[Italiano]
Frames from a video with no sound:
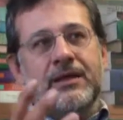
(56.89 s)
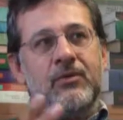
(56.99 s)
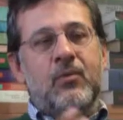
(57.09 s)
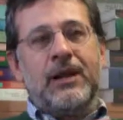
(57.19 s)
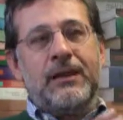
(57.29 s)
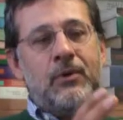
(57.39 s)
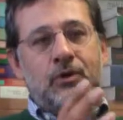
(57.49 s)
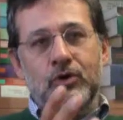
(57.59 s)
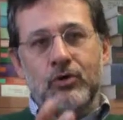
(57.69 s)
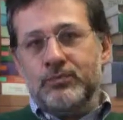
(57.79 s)
in qualche
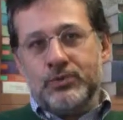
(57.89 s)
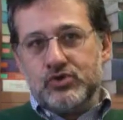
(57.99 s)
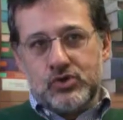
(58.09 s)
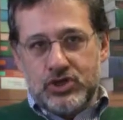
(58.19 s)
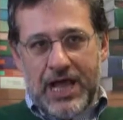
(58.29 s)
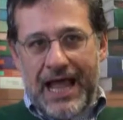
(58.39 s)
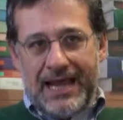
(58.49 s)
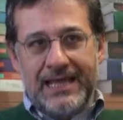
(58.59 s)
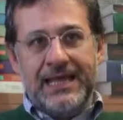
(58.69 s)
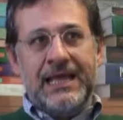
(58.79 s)
modo più
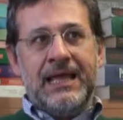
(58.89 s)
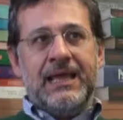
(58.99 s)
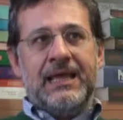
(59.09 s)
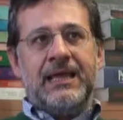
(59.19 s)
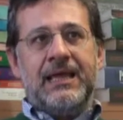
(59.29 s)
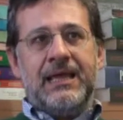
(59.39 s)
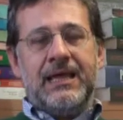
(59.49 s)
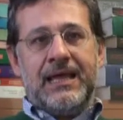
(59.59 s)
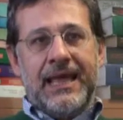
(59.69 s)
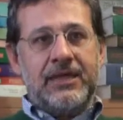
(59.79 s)
sociale
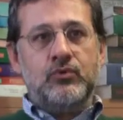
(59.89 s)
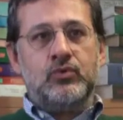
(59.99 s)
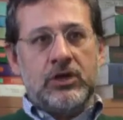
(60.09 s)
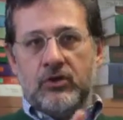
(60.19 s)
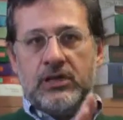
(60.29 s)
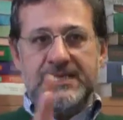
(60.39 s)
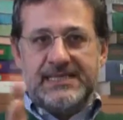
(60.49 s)
eh, che aiutano a